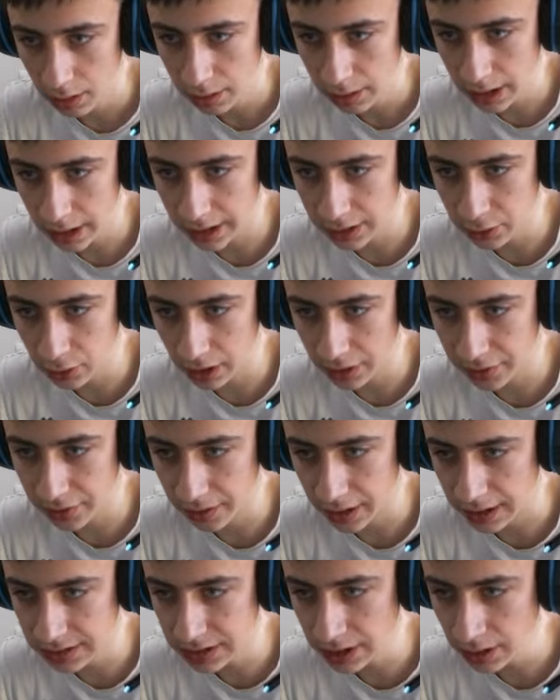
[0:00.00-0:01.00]
qué tengo que hacer?
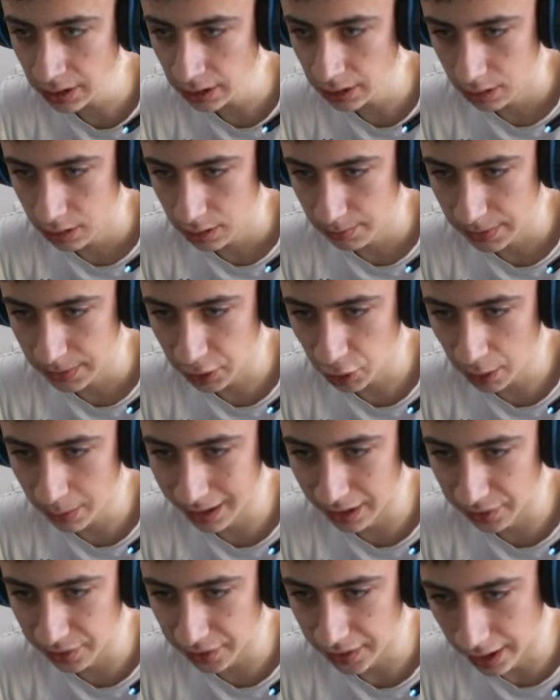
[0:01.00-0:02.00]
¿Así? ¿Me tengo que
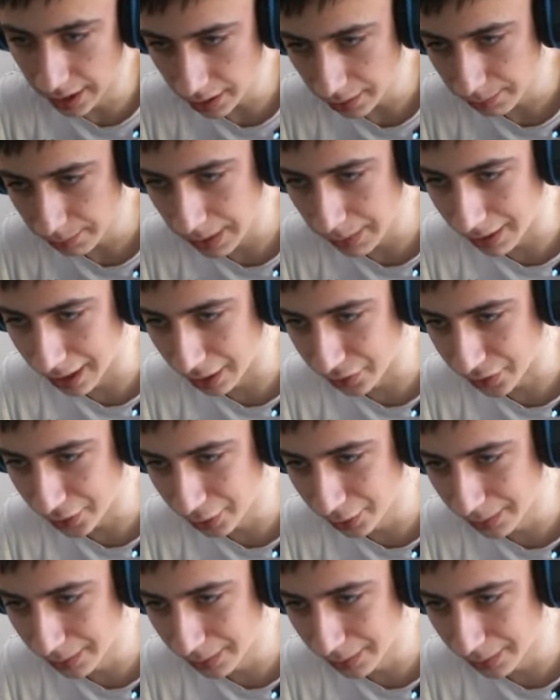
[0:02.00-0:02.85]
balancear? ¿Me balanceo? ¿Me